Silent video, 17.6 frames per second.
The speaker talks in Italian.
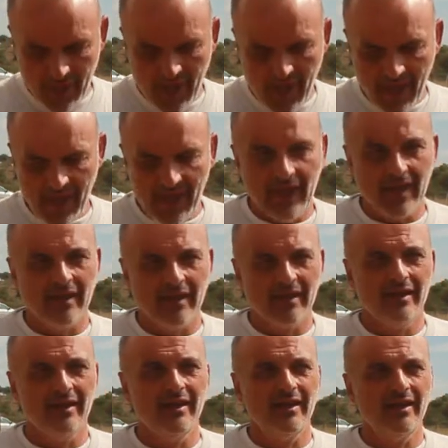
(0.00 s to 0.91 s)
è
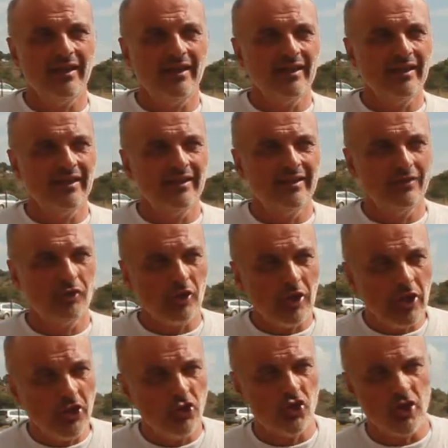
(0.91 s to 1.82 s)
eh,
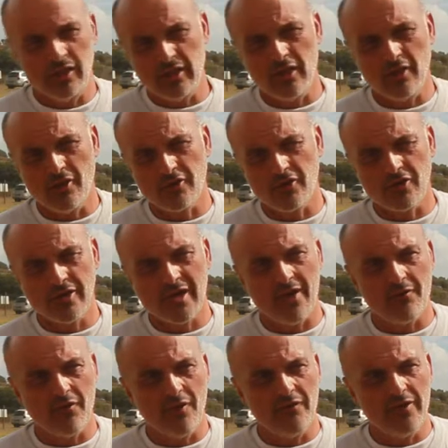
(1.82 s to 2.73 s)
l'origine del nostro
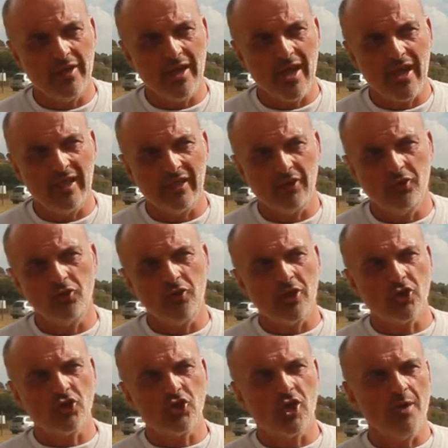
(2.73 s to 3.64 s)
scavo a Vignale quale noi
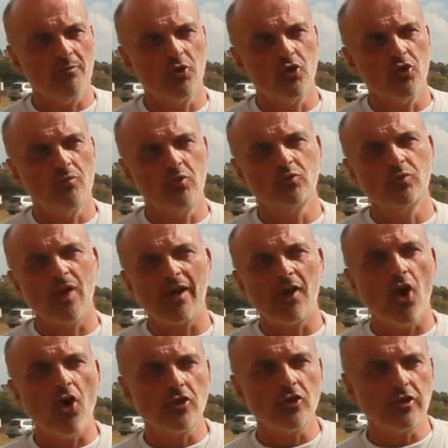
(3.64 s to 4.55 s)
nasciamo come una
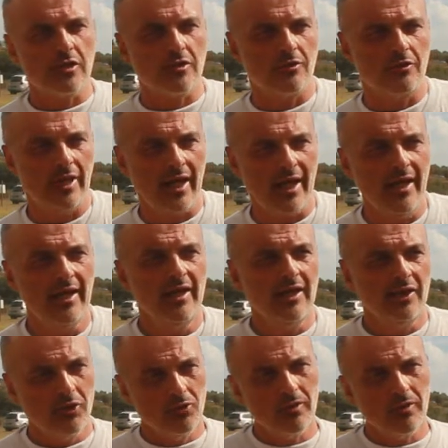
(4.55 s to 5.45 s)
costola
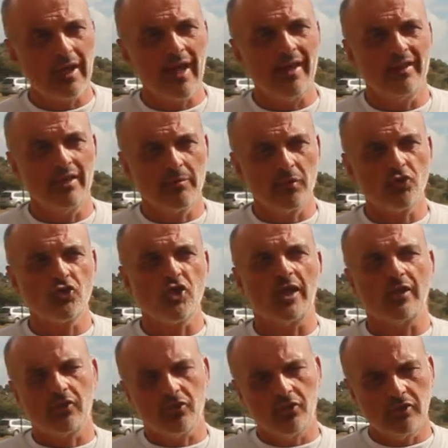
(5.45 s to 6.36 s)
di un grande
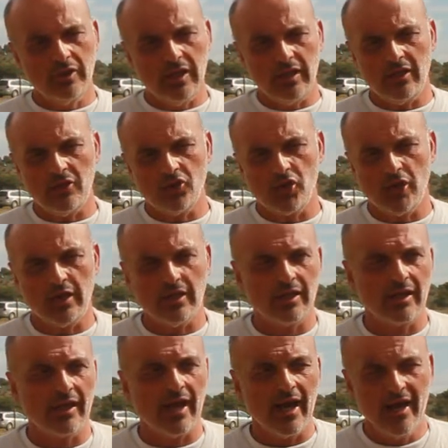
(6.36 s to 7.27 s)
progetto di
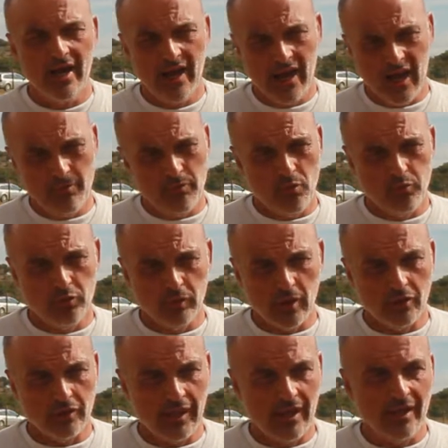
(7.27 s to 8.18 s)
ricerca a
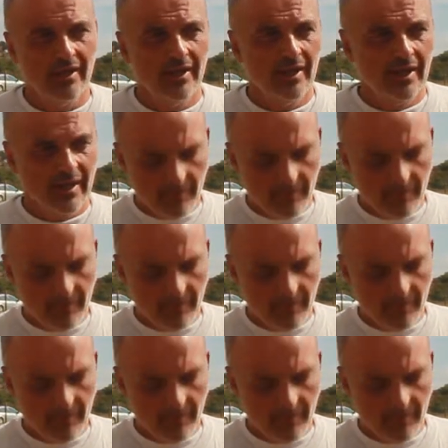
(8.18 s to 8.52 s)
Populonia. La